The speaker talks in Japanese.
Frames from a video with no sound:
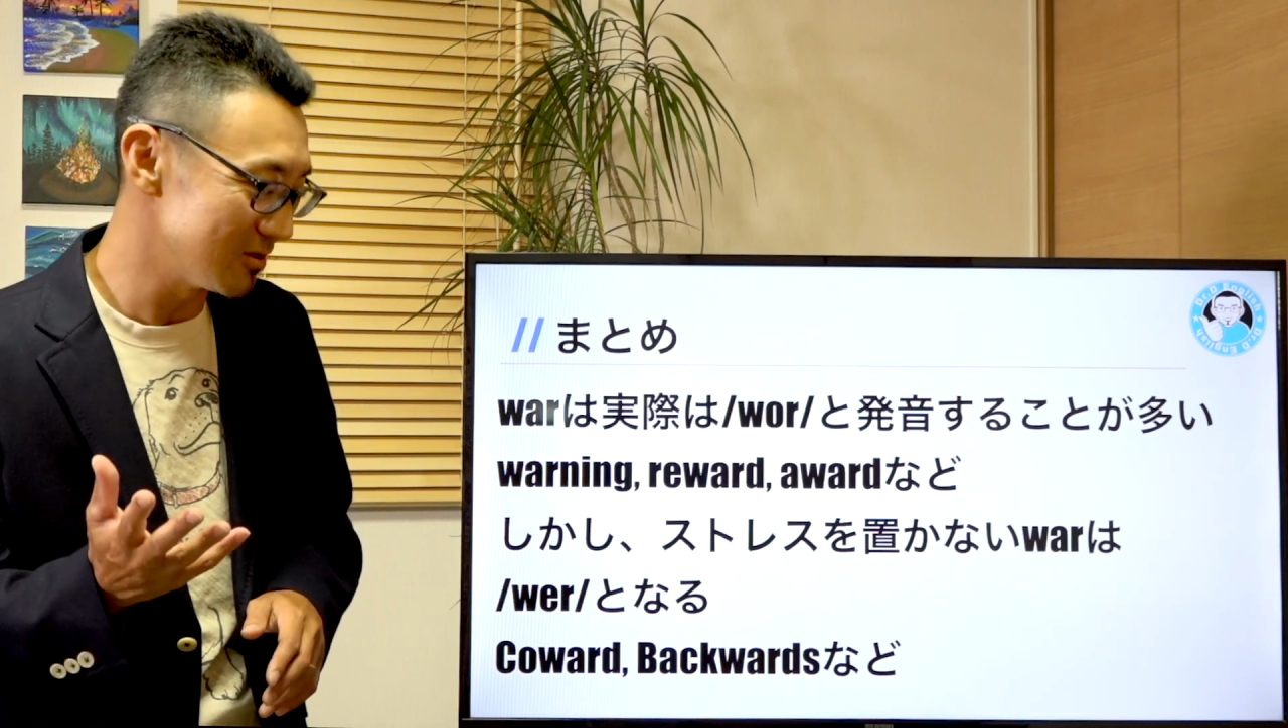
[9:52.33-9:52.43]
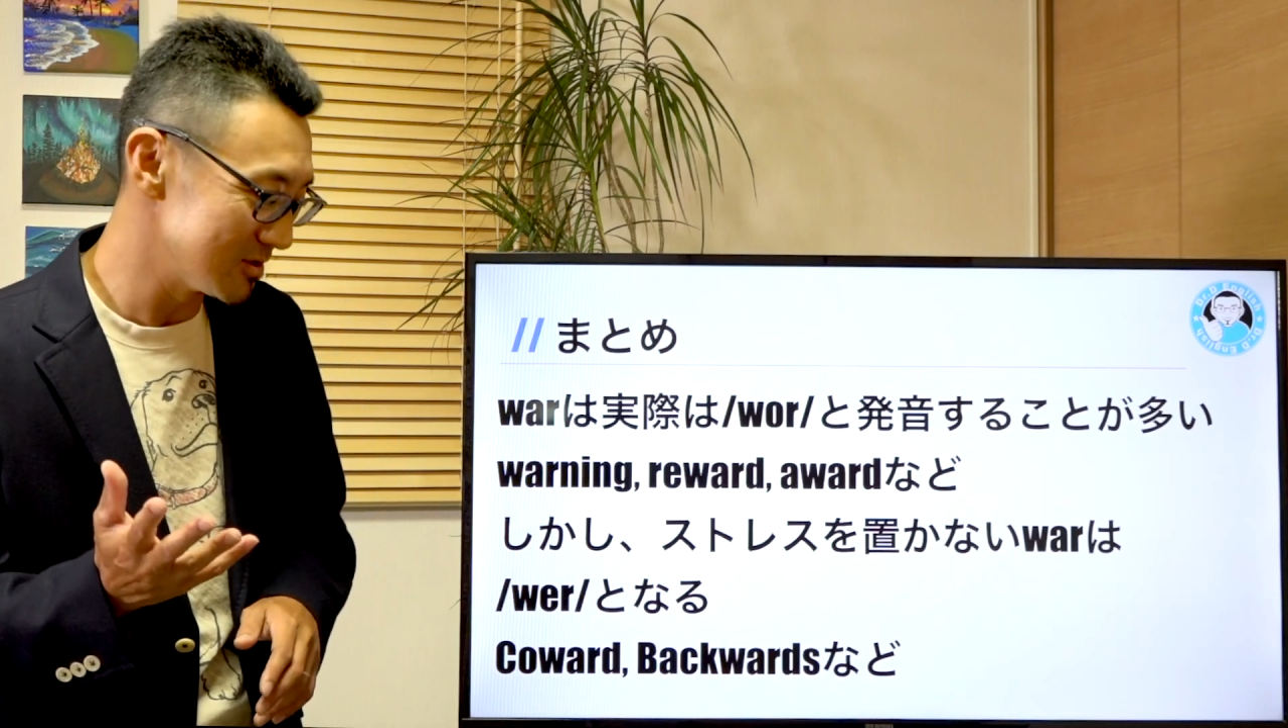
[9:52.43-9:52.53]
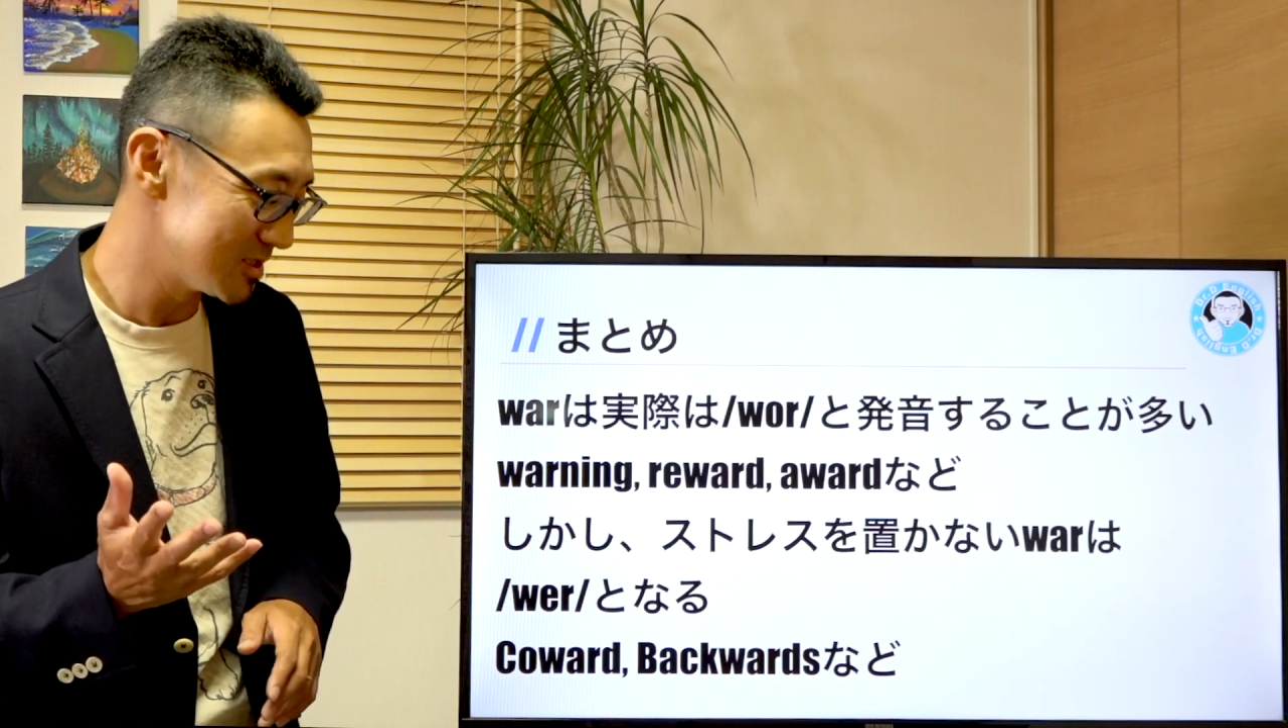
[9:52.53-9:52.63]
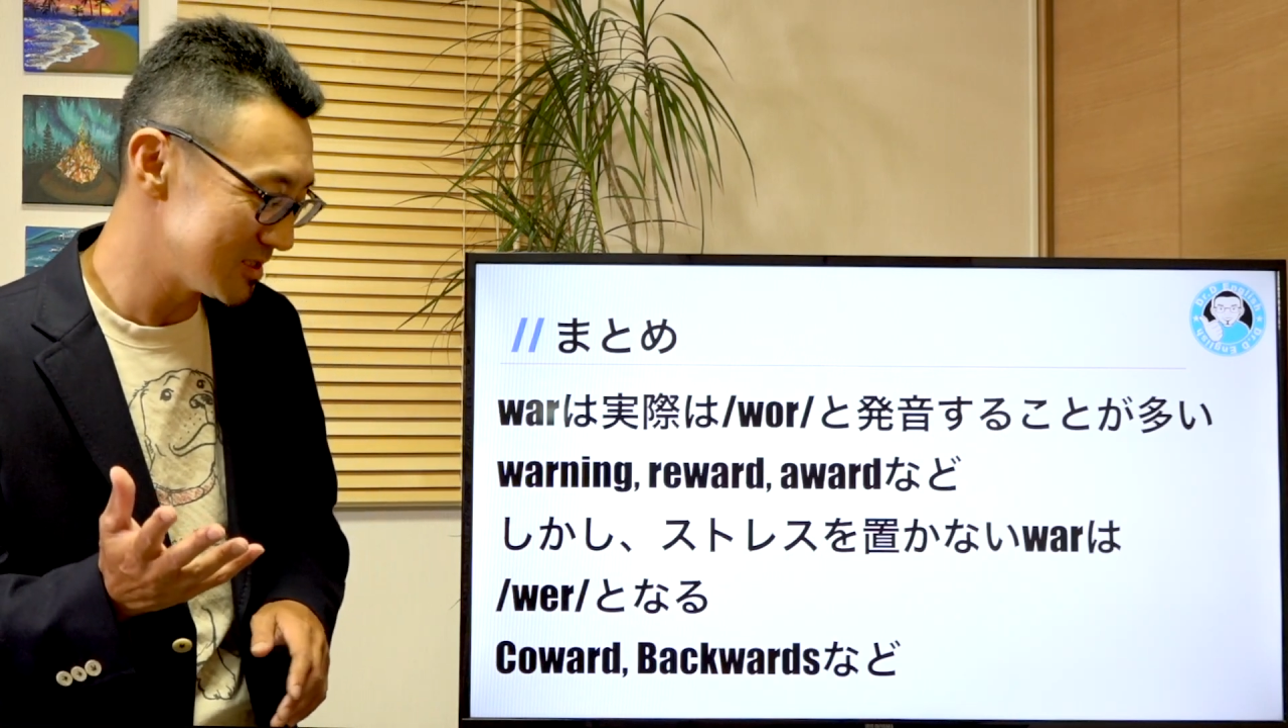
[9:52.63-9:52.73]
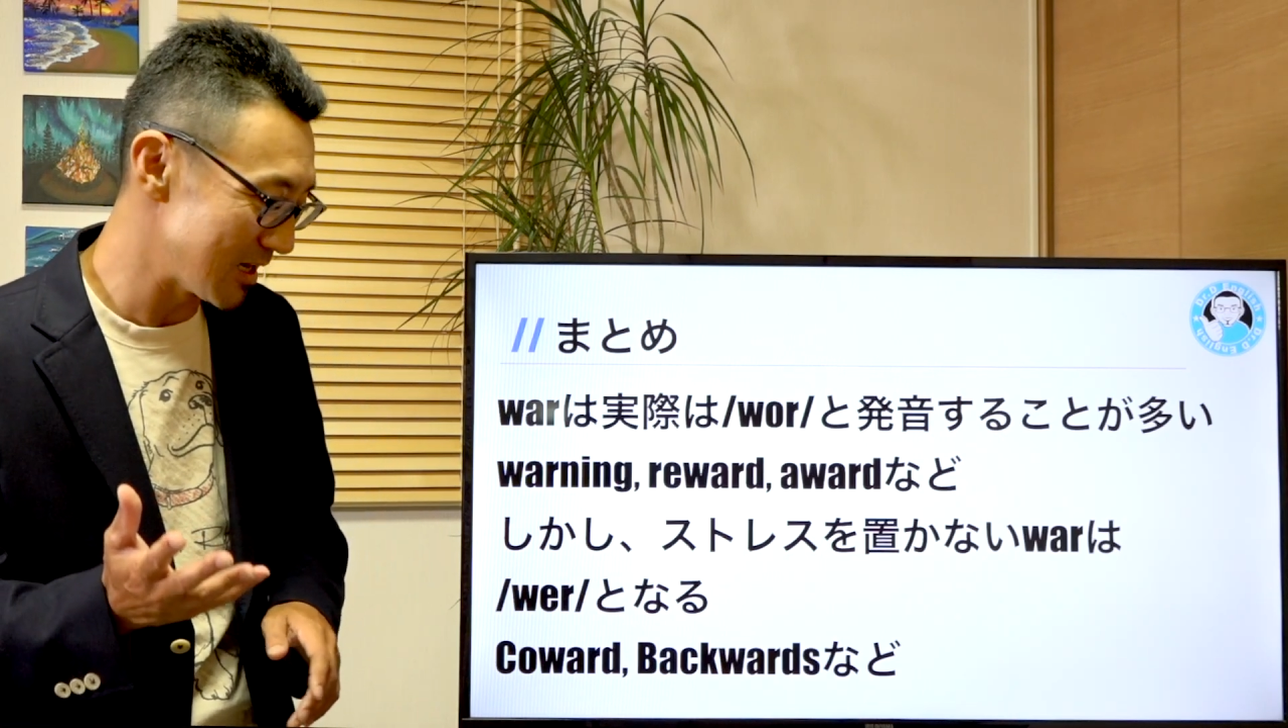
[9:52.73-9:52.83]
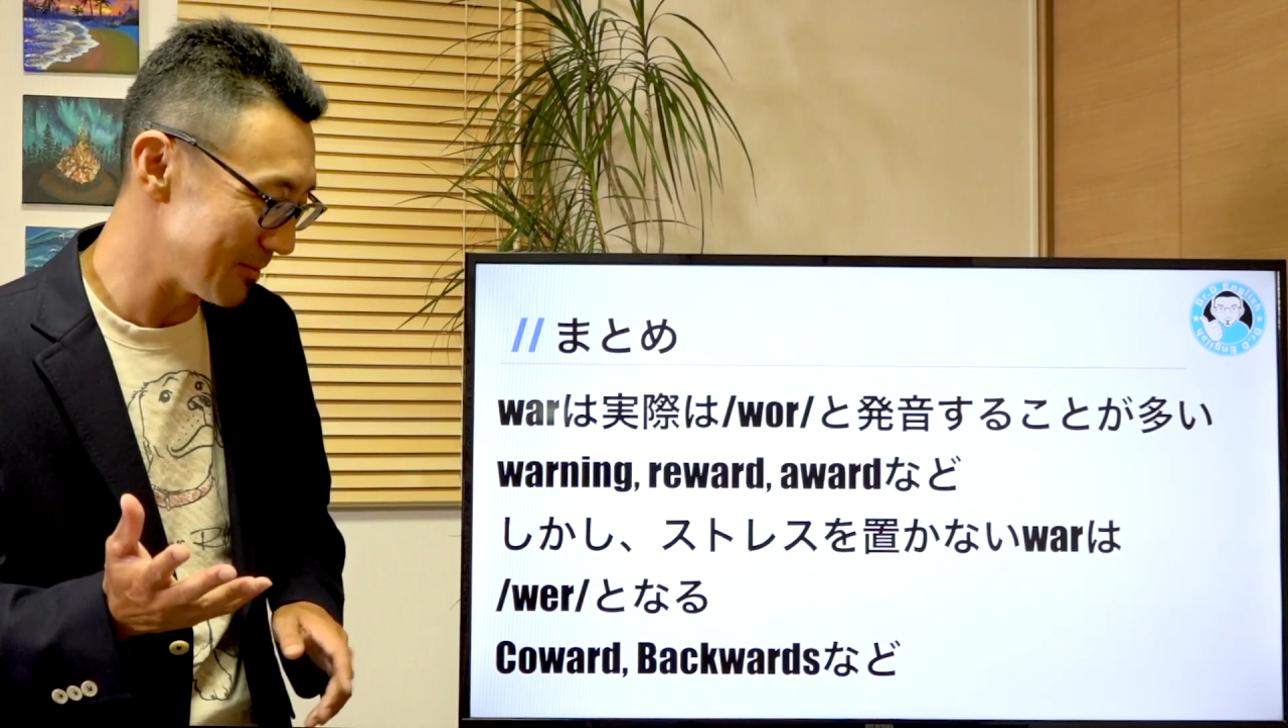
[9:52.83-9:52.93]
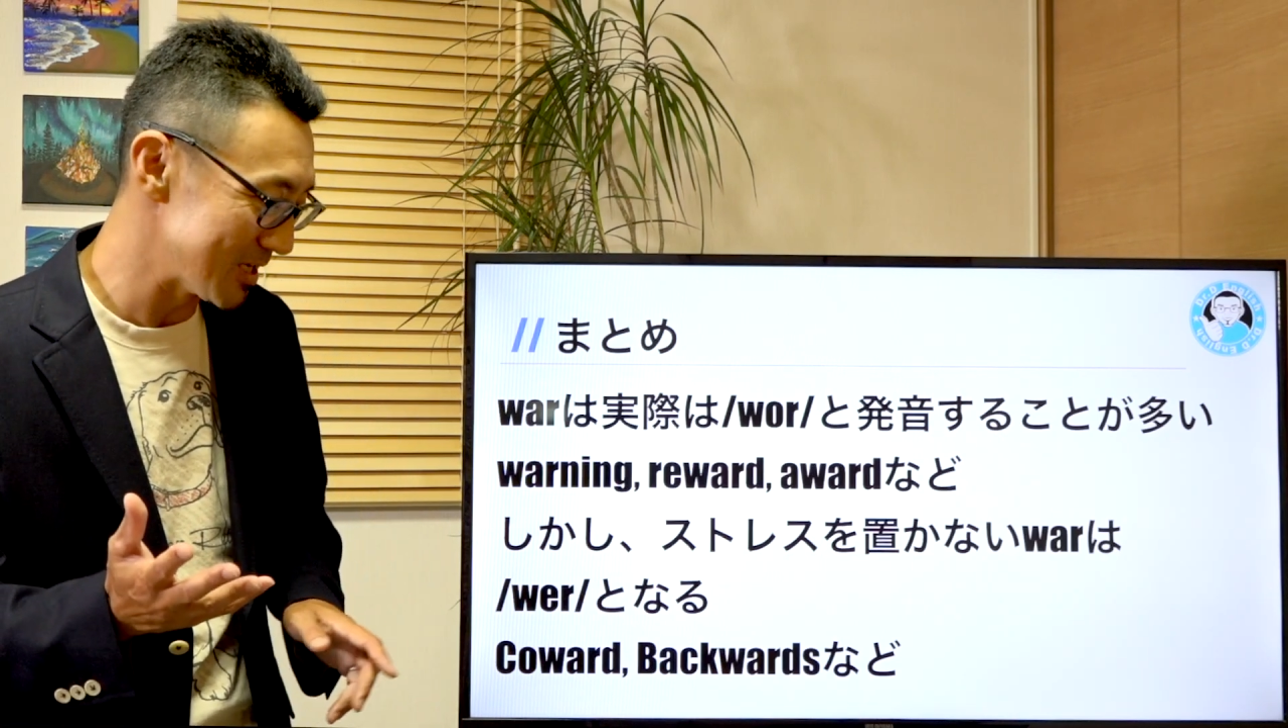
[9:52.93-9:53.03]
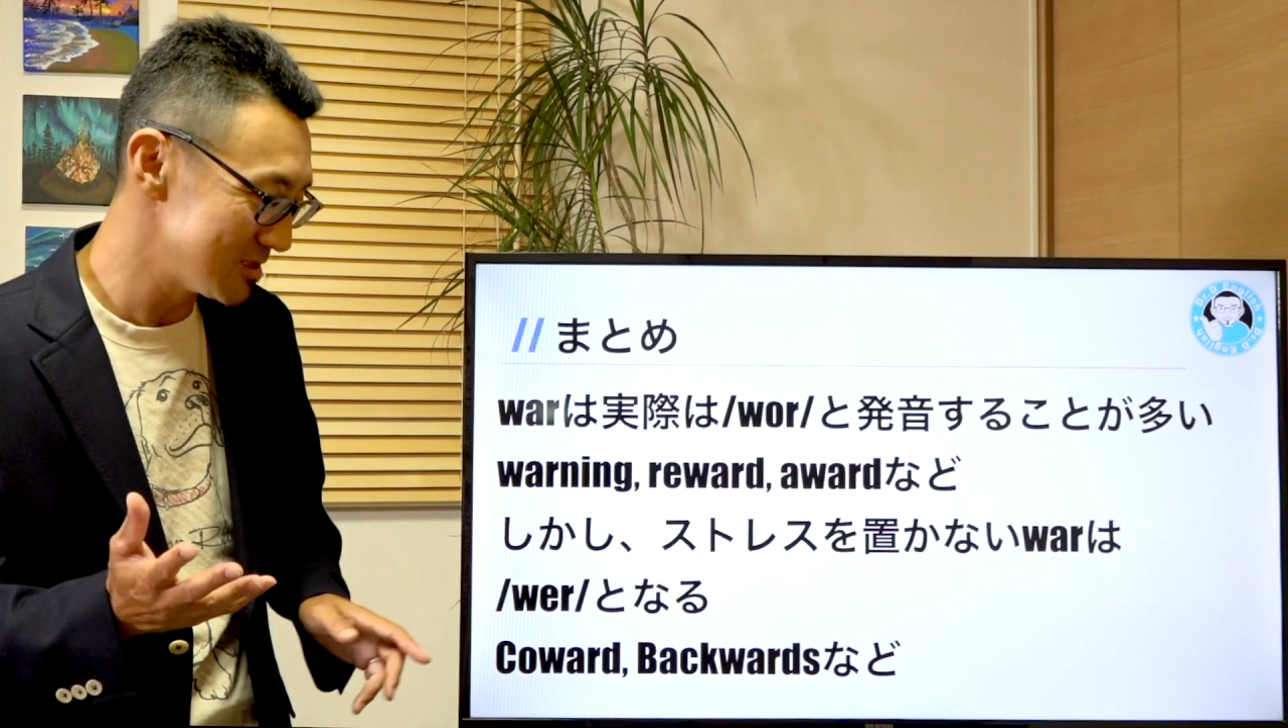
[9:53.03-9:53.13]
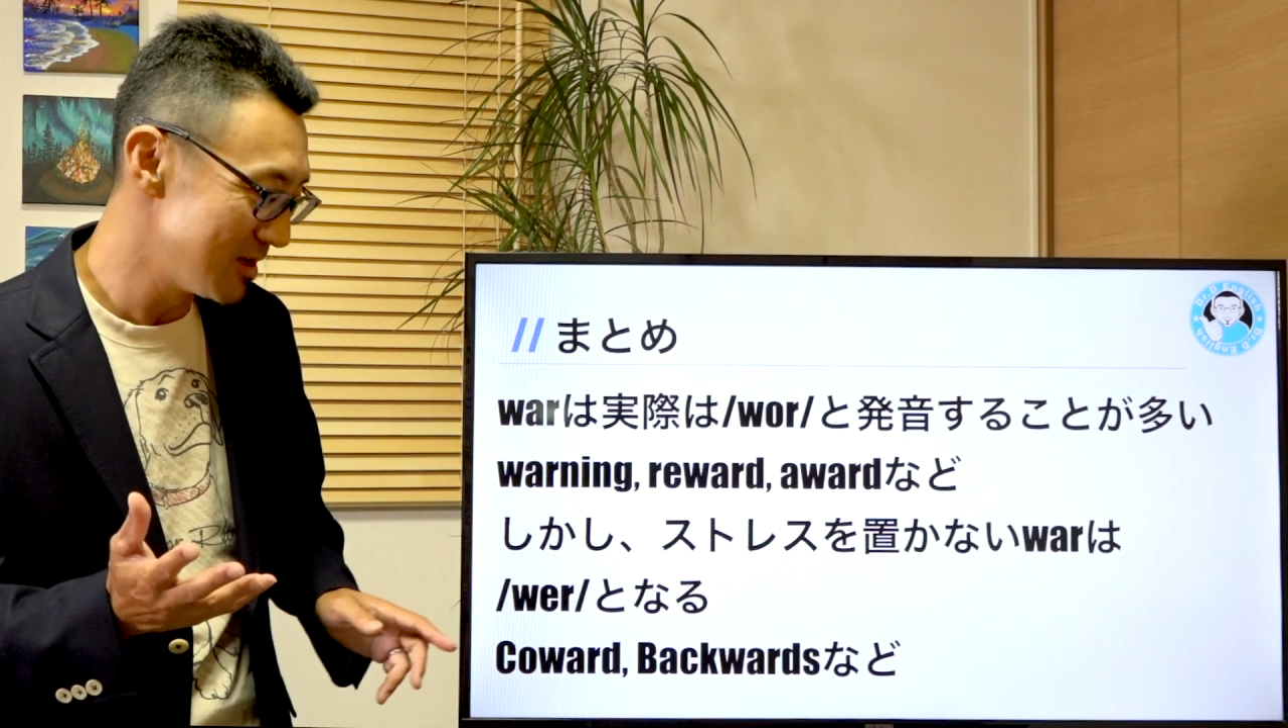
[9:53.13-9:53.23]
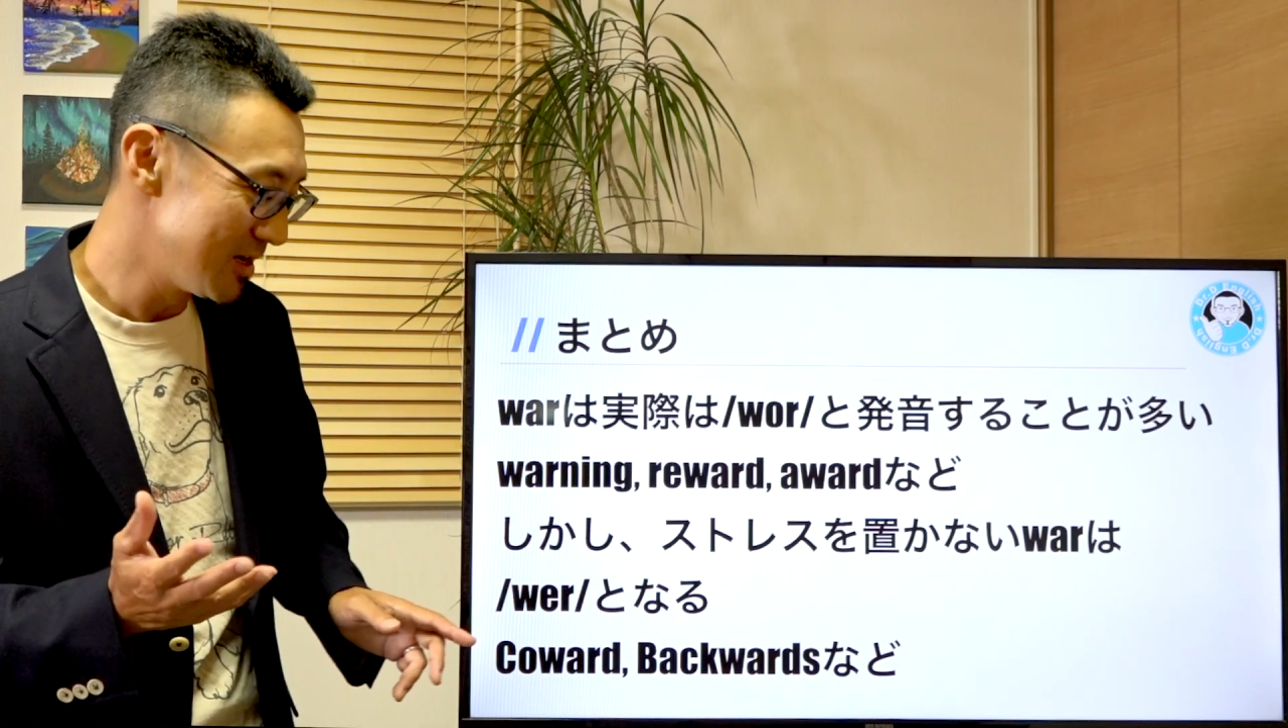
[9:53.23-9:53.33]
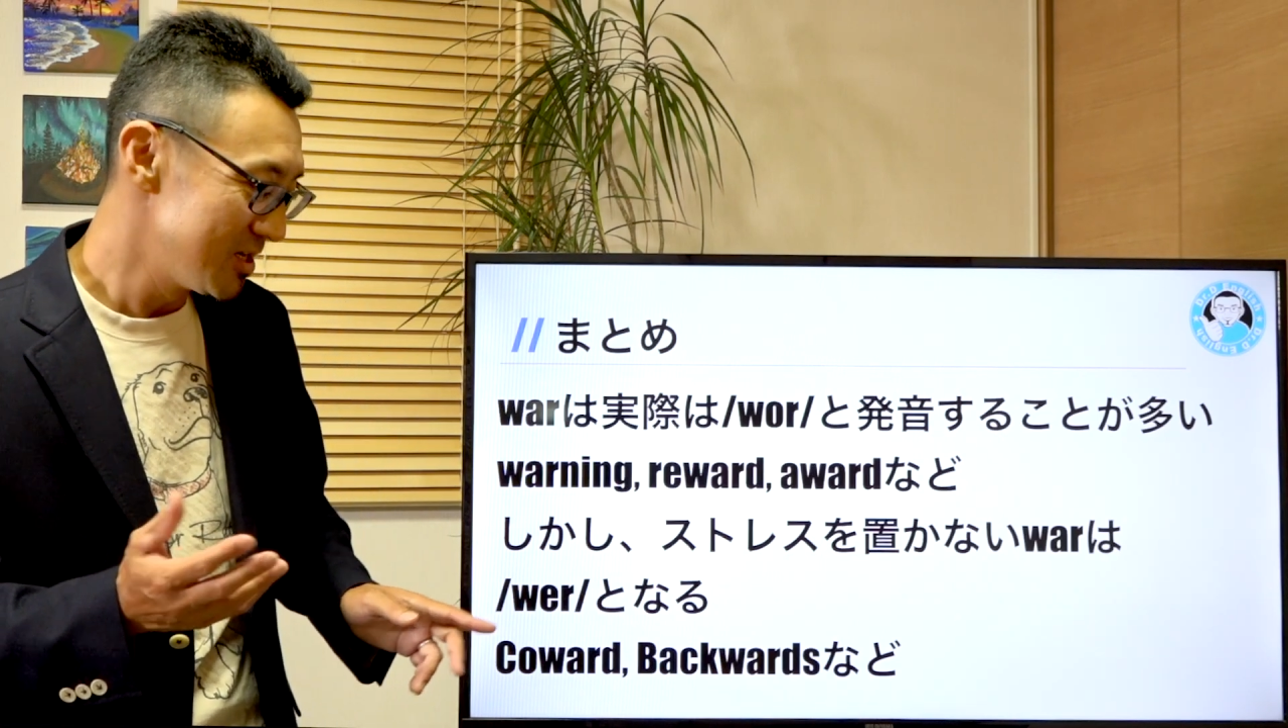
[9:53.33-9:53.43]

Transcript: 音されます